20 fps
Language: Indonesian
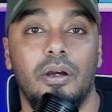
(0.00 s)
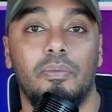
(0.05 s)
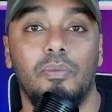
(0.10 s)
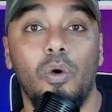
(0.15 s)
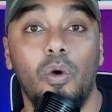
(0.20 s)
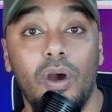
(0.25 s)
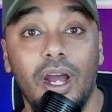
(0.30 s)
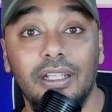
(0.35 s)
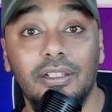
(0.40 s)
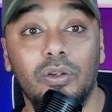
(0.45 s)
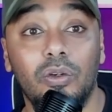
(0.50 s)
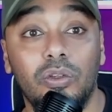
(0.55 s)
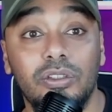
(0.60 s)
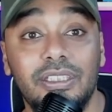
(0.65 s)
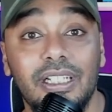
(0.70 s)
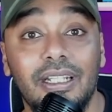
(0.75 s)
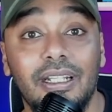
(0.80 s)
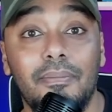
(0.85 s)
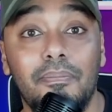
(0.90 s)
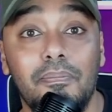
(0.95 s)
Bukan
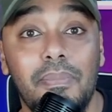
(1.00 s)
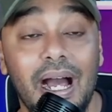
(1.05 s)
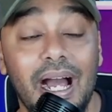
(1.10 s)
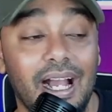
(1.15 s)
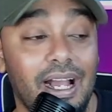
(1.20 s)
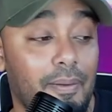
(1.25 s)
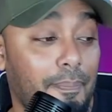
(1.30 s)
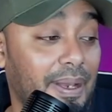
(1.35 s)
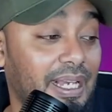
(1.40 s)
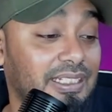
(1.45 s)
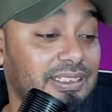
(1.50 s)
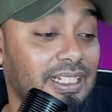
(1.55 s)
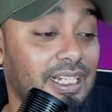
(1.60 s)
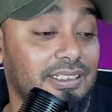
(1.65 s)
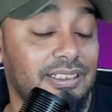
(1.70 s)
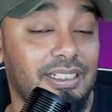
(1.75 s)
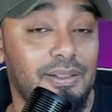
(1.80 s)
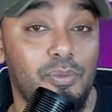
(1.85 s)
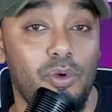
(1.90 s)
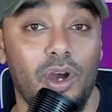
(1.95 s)
ngurusin lembaga
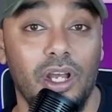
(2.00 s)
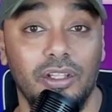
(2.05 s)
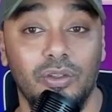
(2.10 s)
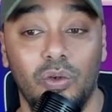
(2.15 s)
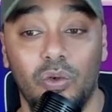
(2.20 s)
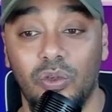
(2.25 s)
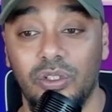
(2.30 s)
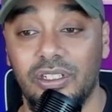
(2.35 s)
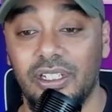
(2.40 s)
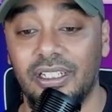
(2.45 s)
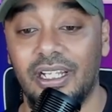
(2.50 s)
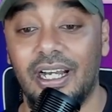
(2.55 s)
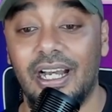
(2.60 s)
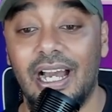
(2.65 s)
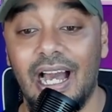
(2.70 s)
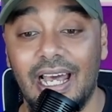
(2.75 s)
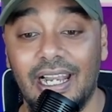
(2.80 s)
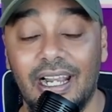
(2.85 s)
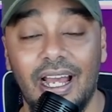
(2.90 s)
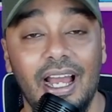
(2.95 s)
PSSI, bukan ngurusin
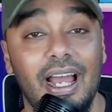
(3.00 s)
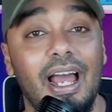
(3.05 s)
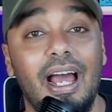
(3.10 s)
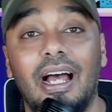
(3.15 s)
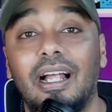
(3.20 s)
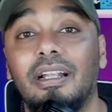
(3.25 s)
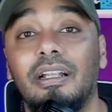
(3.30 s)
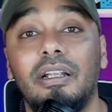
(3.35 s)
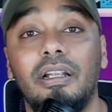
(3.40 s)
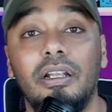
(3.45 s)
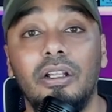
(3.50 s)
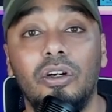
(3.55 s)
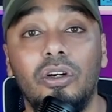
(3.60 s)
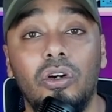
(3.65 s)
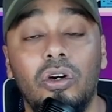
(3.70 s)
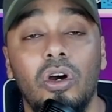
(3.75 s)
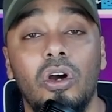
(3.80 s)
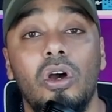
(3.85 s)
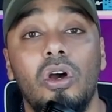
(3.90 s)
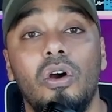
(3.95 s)
negara, enggak.
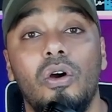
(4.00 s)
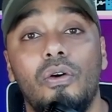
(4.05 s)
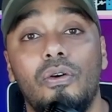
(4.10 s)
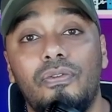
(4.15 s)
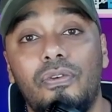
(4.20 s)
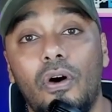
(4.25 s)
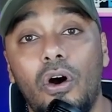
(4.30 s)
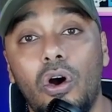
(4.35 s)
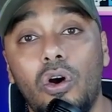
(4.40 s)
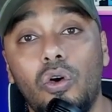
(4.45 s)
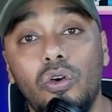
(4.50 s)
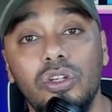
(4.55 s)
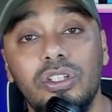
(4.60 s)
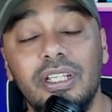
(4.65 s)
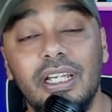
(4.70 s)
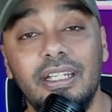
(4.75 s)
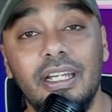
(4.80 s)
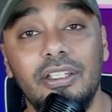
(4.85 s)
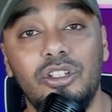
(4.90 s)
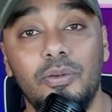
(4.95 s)
Lu
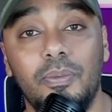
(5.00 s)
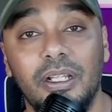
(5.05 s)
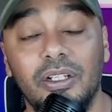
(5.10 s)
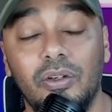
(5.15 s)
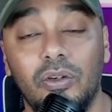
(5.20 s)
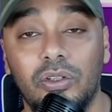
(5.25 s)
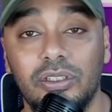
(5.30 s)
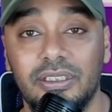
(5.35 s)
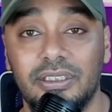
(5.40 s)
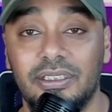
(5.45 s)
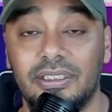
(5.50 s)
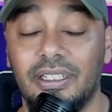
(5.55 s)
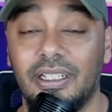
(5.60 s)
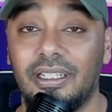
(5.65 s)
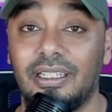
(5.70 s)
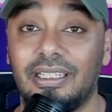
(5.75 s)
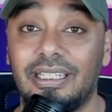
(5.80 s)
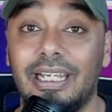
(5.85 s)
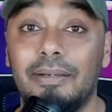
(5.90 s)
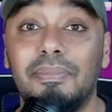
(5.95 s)
fokus aja cuman ngurus
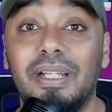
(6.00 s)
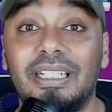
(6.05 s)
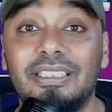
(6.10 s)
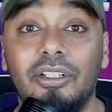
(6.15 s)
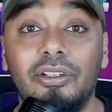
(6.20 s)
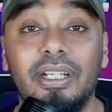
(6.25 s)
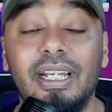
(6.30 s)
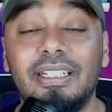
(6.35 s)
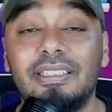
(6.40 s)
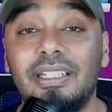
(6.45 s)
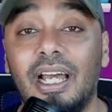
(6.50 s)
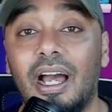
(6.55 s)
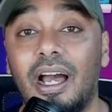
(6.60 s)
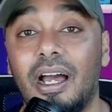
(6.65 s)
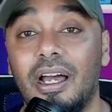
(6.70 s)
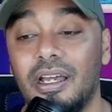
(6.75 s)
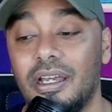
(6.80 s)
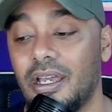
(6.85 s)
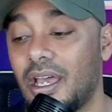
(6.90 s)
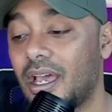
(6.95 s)
timnas Indonesia.
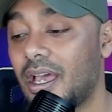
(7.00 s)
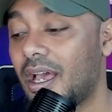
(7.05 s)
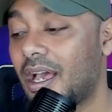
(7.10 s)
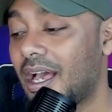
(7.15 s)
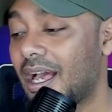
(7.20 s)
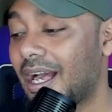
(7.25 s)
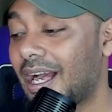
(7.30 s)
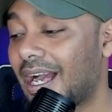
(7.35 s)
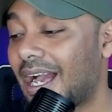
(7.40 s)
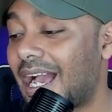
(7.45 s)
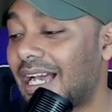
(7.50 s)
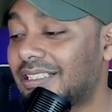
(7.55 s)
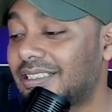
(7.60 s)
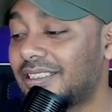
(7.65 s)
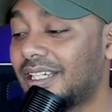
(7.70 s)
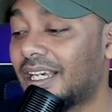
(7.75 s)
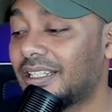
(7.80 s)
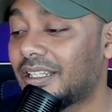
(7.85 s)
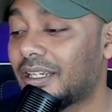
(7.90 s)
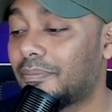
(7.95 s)

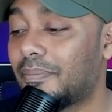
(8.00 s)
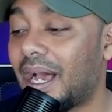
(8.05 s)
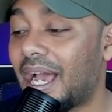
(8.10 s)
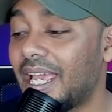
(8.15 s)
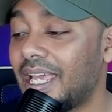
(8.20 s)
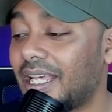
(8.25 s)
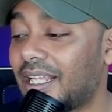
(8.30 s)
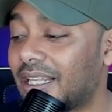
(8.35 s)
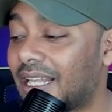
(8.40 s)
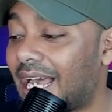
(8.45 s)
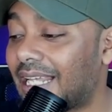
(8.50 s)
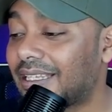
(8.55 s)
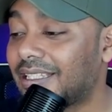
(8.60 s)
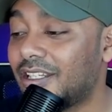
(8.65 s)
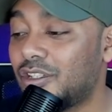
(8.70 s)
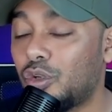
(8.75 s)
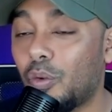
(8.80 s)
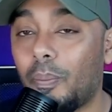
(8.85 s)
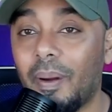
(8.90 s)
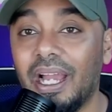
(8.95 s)
Kasih yang terbaik,
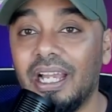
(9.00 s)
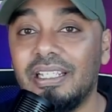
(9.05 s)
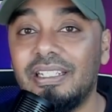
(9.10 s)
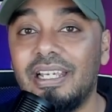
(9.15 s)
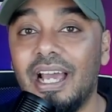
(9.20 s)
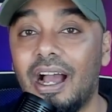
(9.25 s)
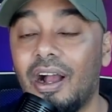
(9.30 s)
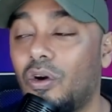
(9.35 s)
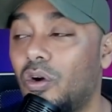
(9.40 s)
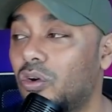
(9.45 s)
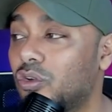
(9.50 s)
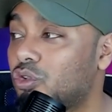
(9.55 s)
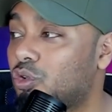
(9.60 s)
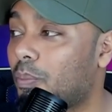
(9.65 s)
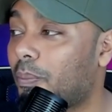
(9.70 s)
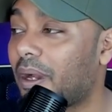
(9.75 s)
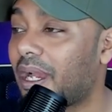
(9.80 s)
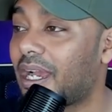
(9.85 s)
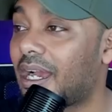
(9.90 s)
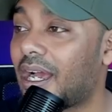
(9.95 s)
latih supaya jago,
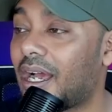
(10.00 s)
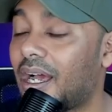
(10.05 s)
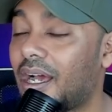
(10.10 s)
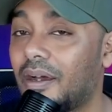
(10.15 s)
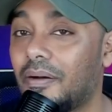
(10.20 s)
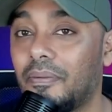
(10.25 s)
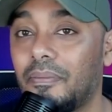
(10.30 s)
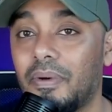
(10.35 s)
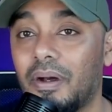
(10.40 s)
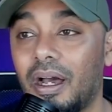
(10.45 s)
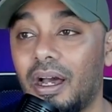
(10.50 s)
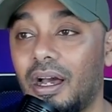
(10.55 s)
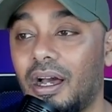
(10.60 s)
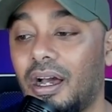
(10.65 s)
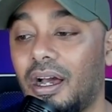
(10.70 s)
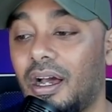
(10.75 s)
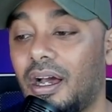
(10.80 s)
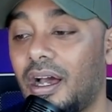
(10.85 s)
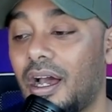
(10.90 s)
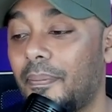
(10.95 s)
supaya
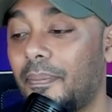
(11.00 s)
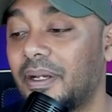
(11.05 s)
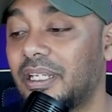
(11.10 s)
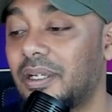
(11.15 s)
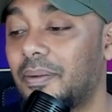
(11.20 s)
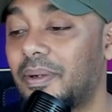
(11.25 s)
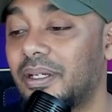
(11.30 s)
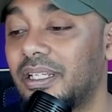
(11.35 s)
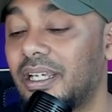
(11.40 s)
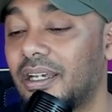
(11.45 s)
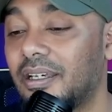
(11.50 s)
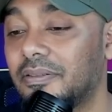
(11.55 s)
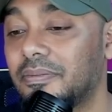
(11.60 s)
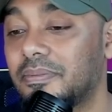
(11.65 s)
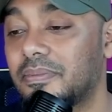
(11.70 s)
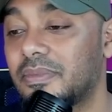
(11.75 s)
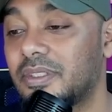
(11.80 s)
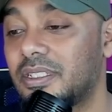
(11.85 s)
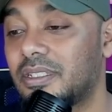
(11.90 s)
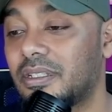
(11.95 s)
uh, apa namanya
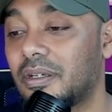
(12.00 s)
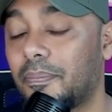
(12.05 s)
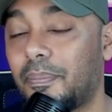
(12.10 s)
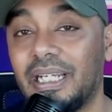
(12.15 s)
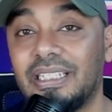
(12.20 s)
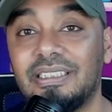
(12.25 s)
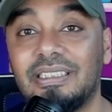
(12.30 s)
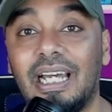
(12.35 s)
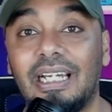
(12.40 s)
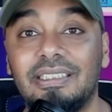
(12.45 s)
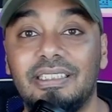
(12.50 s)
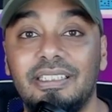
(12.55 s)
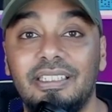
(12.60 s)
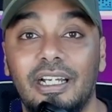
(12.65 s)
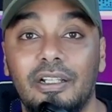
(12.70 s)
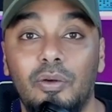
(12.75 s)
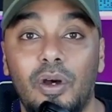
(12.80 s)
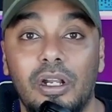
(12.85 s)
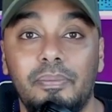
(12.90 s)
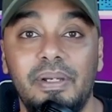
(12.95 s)

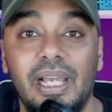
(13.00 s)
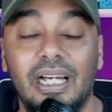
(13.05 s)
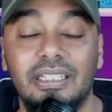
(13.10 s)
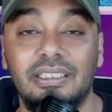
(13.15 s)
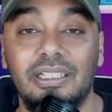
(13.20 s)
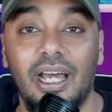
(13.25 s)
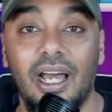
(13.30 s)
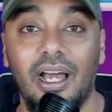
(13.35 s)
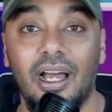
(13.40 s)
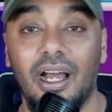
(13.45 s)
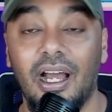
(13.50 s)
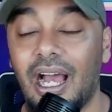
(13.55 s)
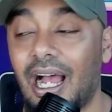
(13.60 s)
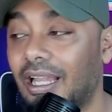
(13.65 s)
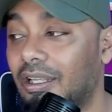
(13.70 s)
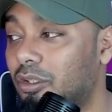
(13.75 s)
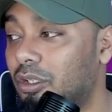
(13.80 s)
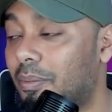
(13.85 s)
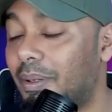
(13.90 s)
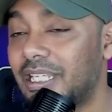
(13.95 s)
prestasinya luar biasa.
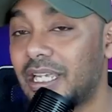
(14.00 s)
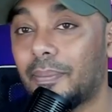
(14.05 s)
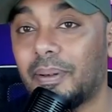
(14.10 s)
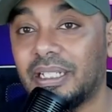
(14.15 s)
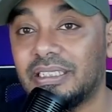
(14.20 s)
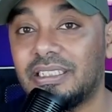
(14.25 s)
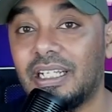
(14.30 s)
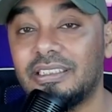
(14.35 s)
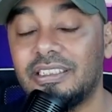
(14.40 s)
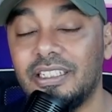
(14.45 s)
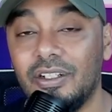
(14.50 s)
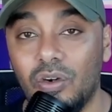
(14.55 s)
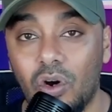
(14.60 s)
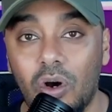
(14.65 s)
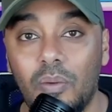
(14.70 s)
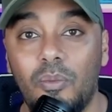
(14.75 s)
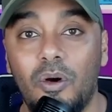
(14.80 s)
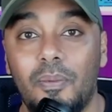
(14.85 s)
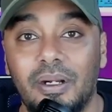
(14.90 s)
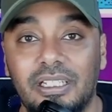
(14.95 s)
Kalau udah banyak prestasi,
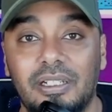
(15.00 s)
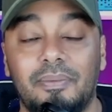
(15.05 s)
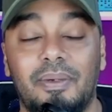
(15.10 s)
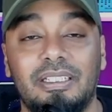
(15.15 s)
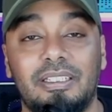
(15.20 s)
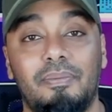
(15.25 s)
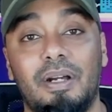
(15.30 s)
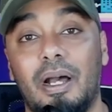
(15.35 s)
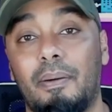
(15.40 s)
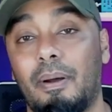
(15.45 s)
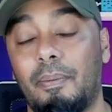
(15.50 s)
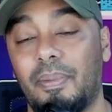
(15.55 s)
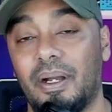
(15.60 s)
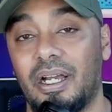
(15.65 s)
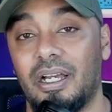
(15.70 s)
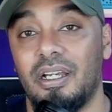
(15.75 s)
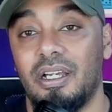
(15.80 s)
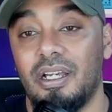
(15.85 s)
ngomong macam-macam nggak apa-apa.